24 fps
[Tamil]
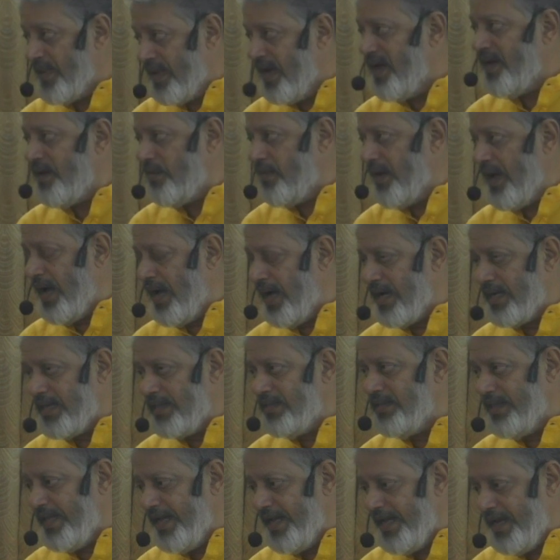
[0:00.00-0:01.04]
நான்
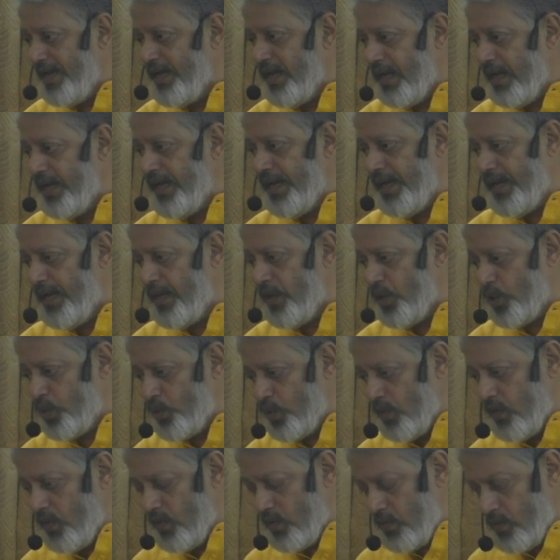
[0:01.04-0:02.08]
அகந்தைனால என்ன
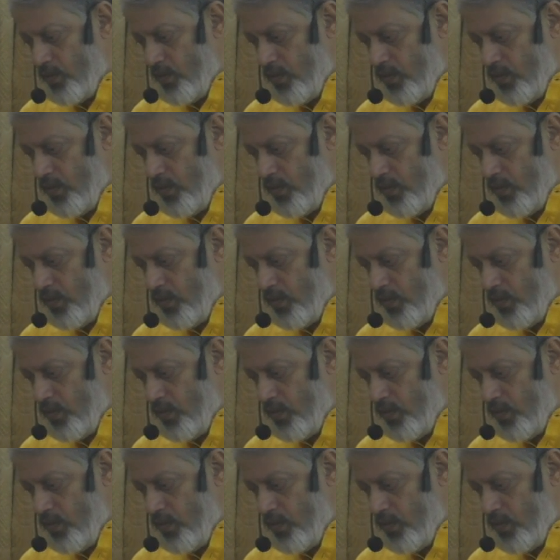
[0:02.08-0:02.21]
அர்த்தம்